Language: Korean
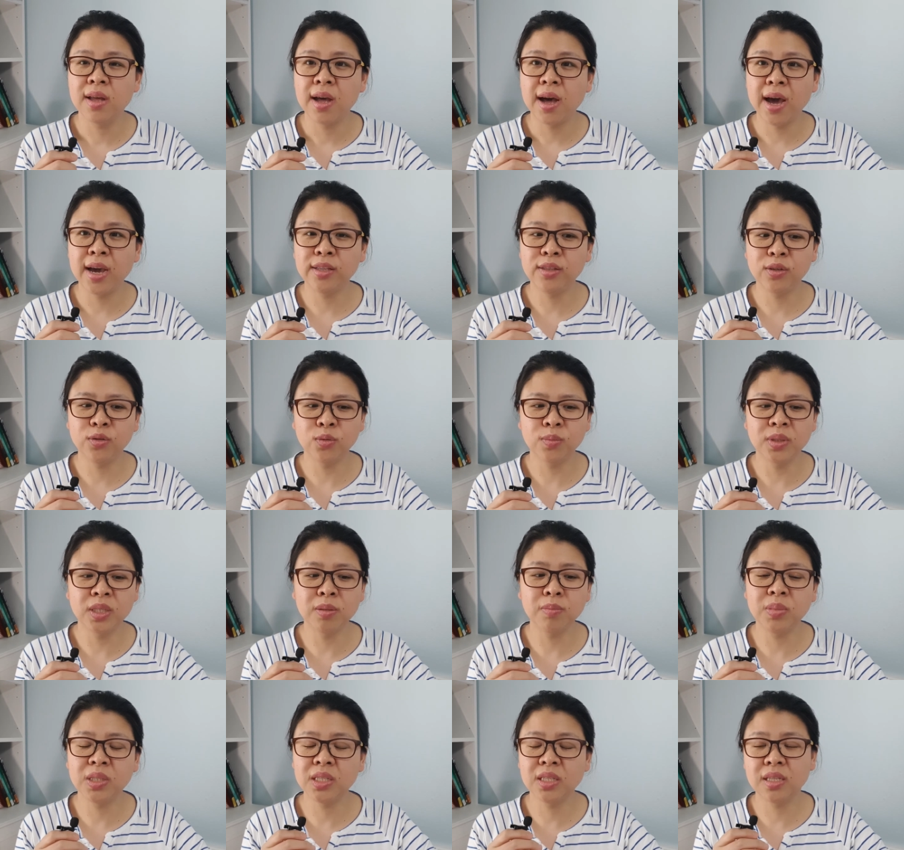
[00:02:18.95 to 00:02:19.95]
아이들이 좀
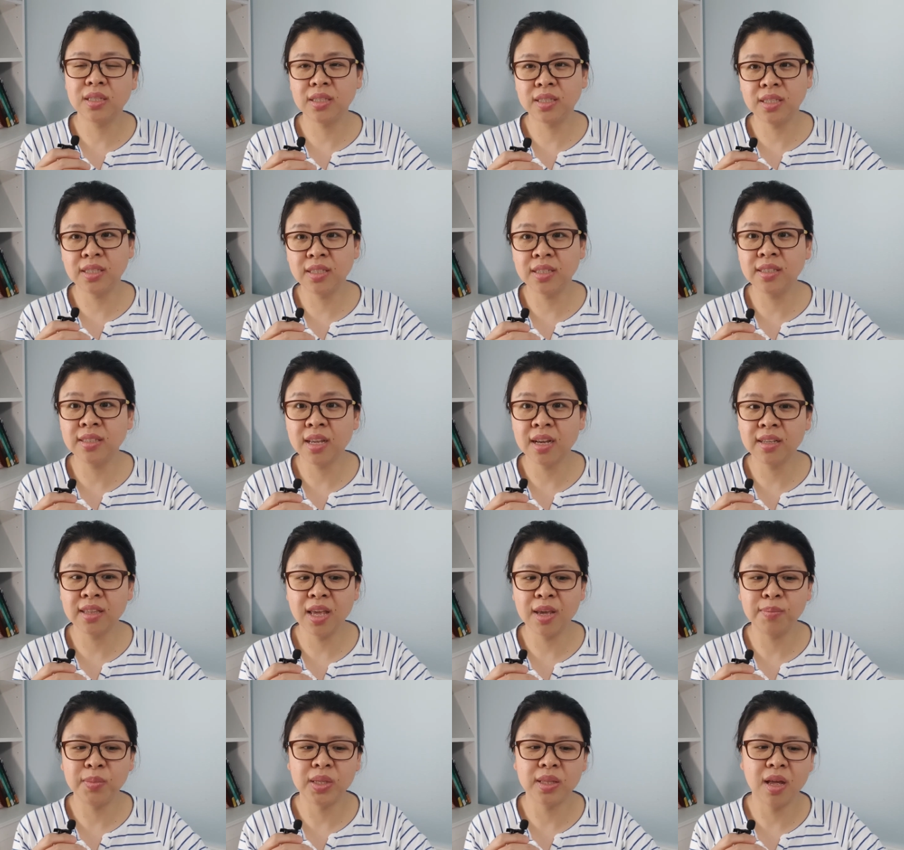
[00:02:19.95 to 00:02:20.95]
심신이 지친
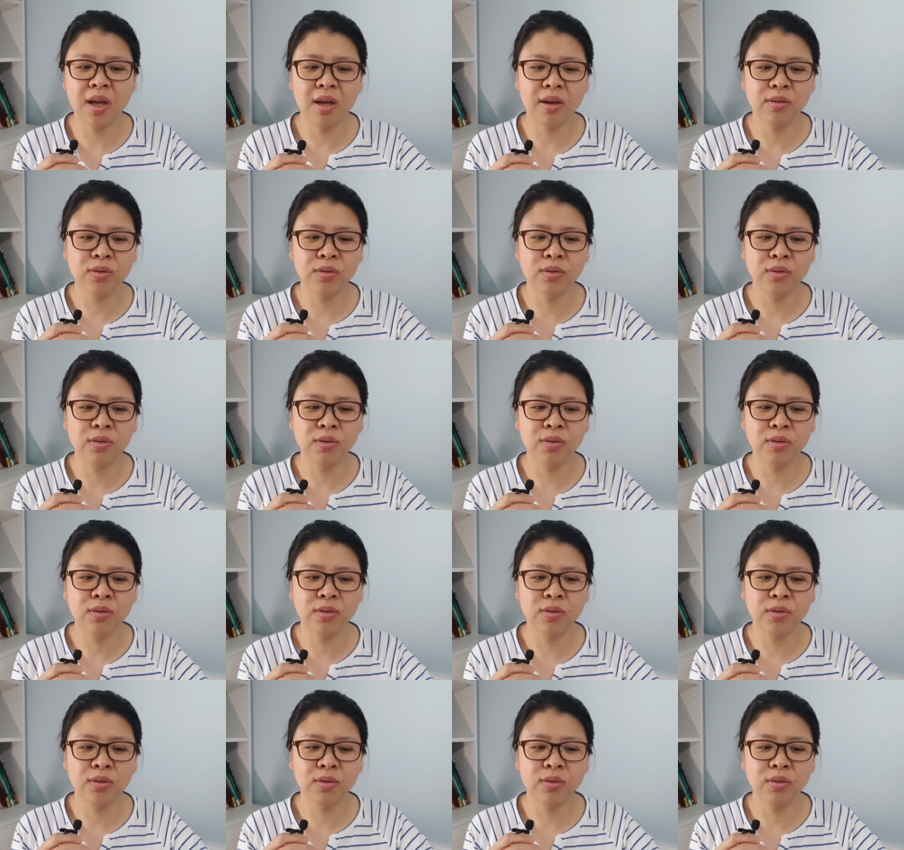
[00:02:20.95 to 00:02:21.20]
상태입니다.